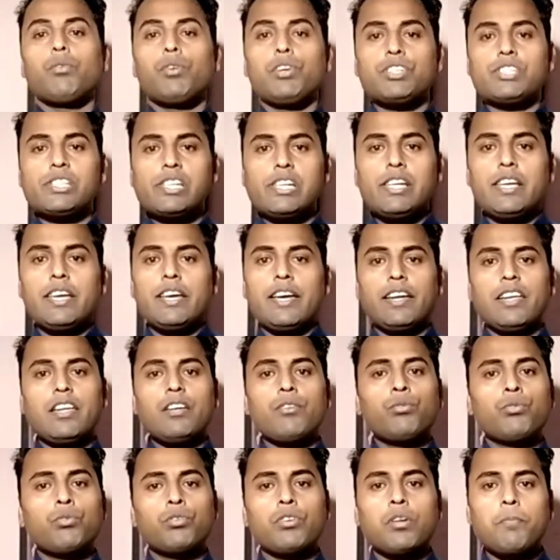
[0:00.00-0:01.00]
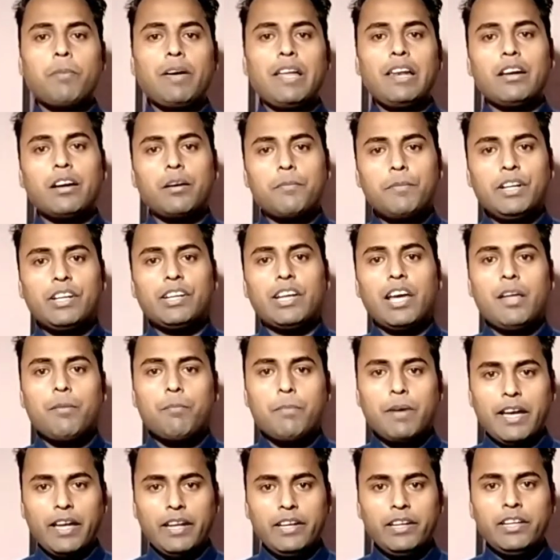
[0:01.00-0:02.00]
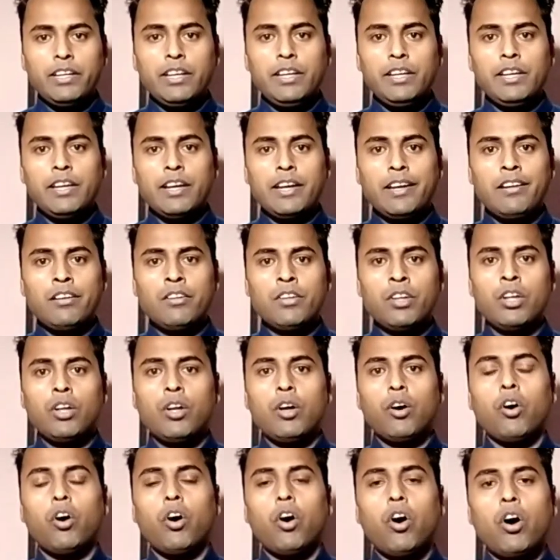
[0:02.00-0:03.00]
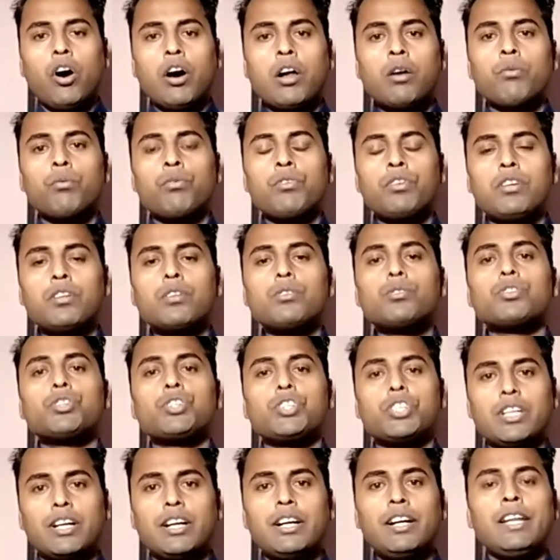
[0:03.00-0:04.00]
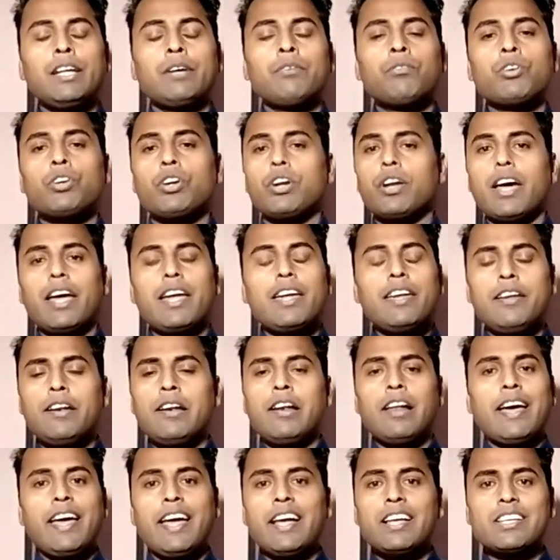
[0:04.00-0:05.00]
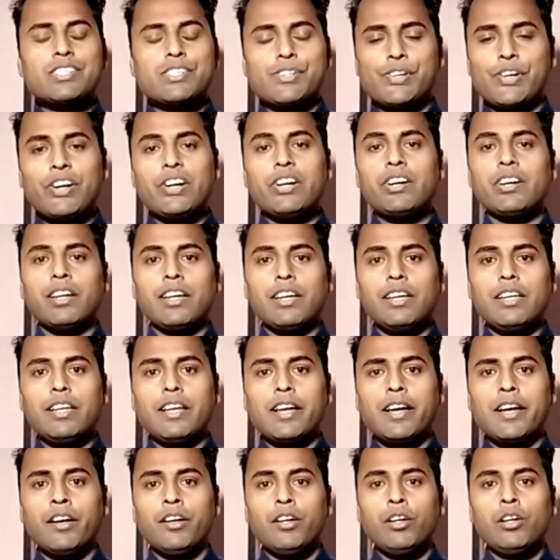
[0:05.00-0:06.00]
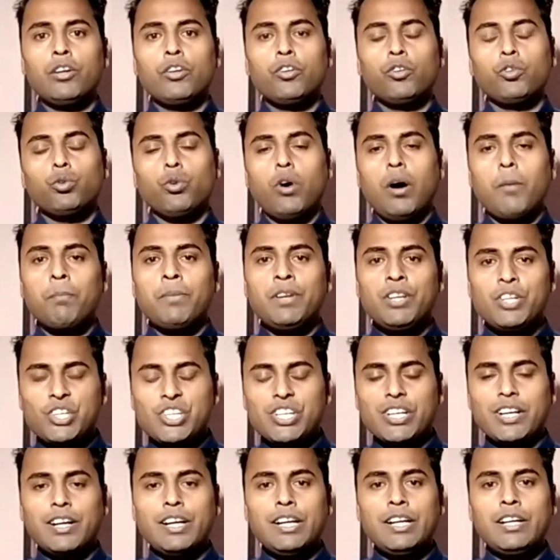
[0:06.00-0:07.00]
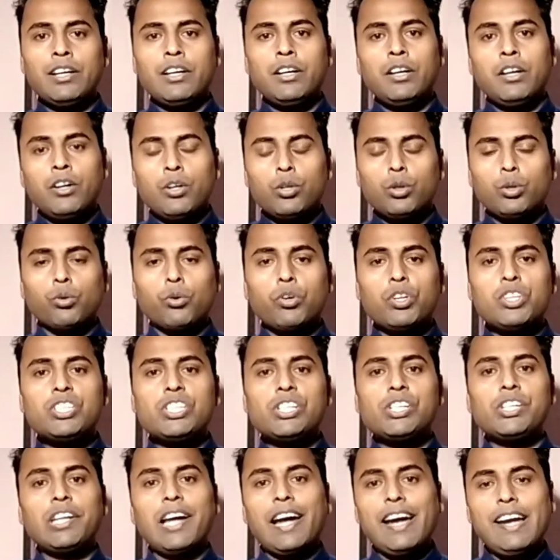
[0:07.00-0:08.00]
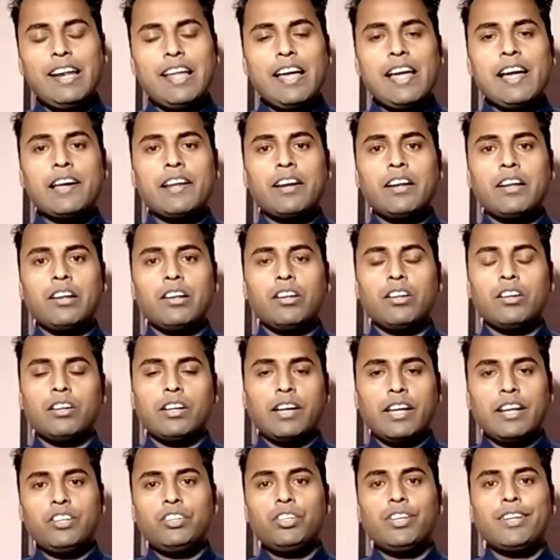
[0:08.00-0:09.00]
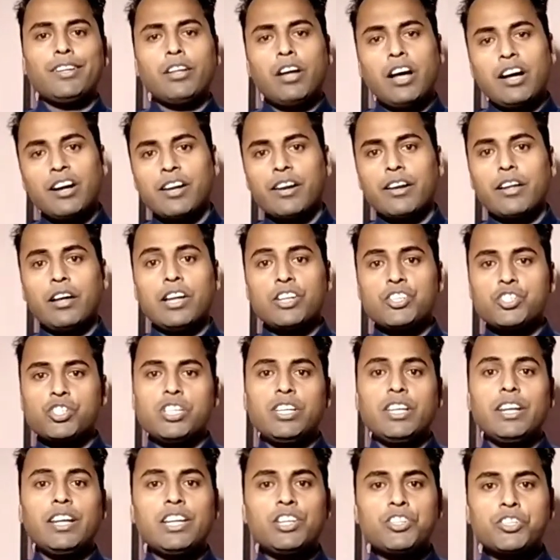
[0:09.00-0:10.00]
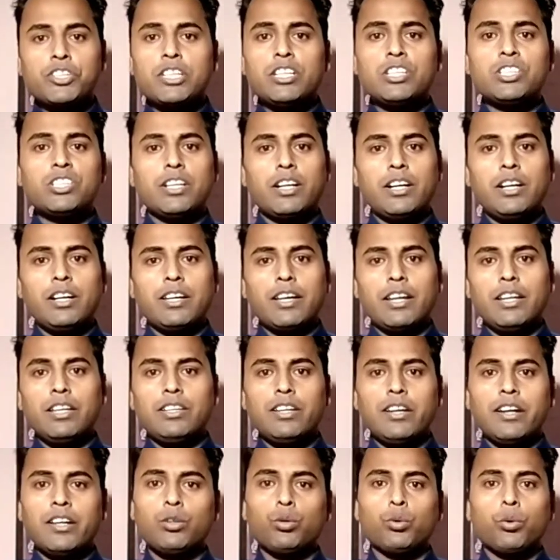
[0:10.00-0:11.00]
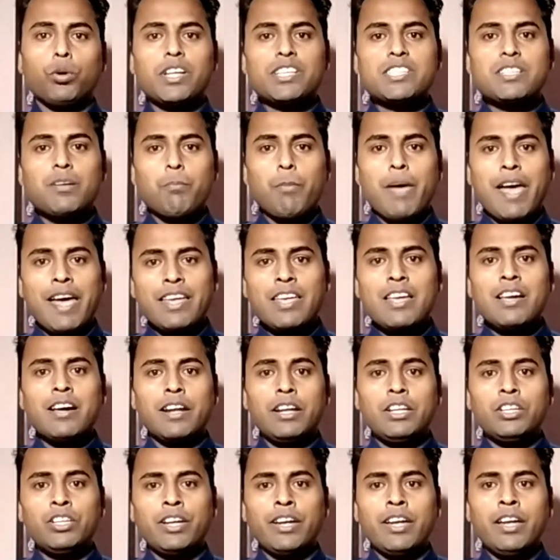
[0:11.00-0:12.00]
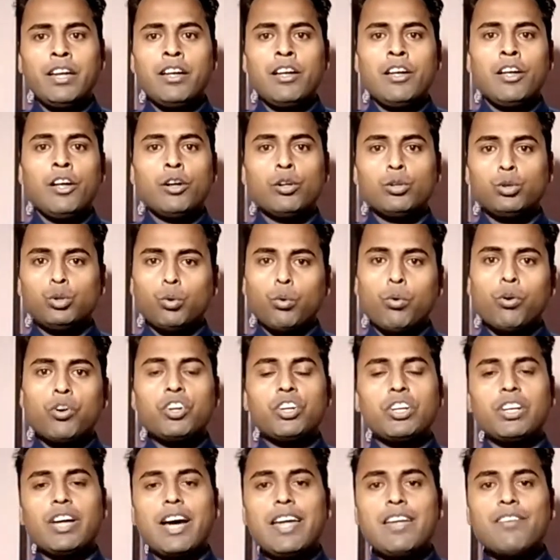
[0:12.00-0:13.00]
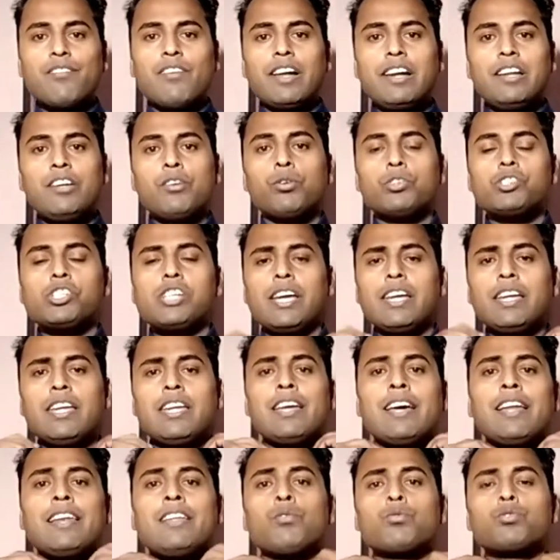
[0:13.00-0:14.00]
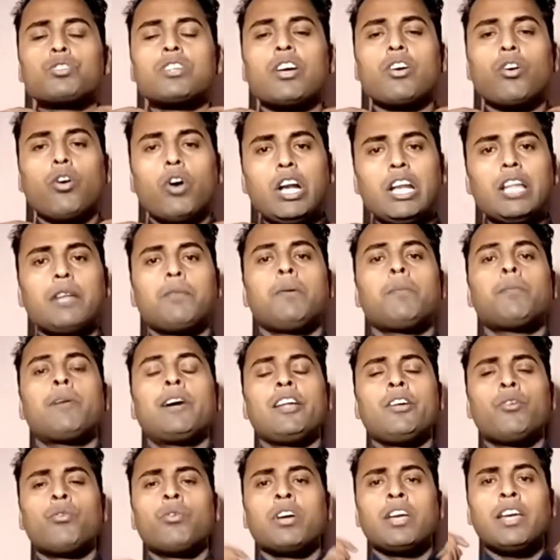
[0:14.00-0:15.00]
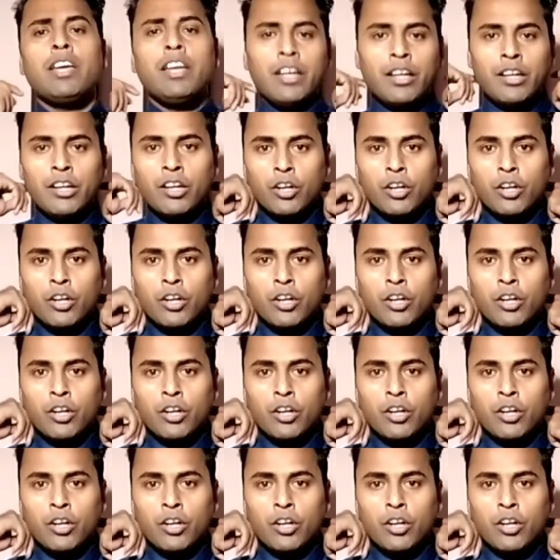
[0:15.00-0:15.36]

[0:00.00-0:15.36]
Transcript: वो इसलिए है कि उन्होंने पहले कभी टाई पहनी नहीं है और उनकी जो शर्ट है वो टाई लायक शर्ट नहीं है तो अपनी शर्ट थोड़ी सी टाई लायक खरीदिए अगर अच्छी रेंज की शर्ट खरीदेंगे थोड़ा सा महंगी खरीदेंगे तो टाई वाली हो जाएगी यानी उसके कॉलर भी बड़े होंगे